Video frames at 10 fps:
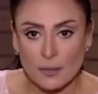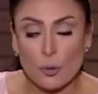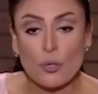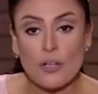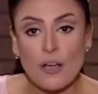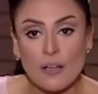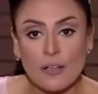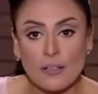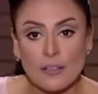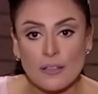دورنا
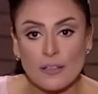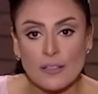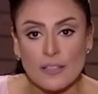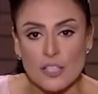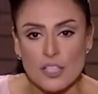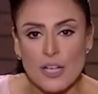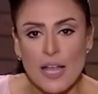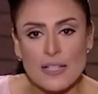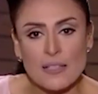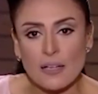
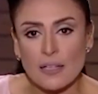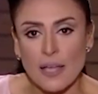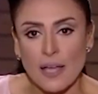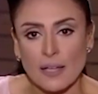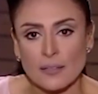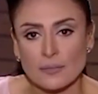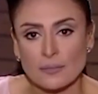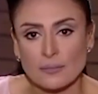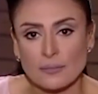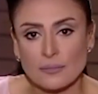نشيل هذا القناع
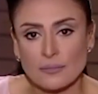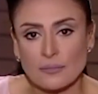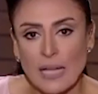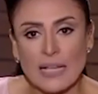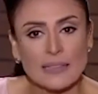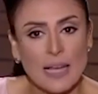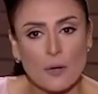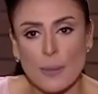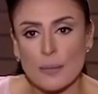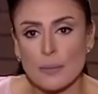حتى
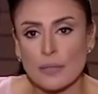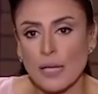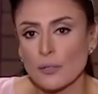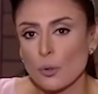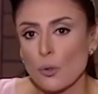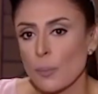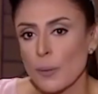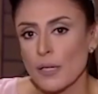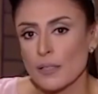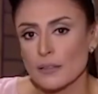لو بان تحت
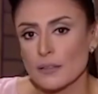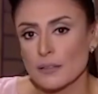قبح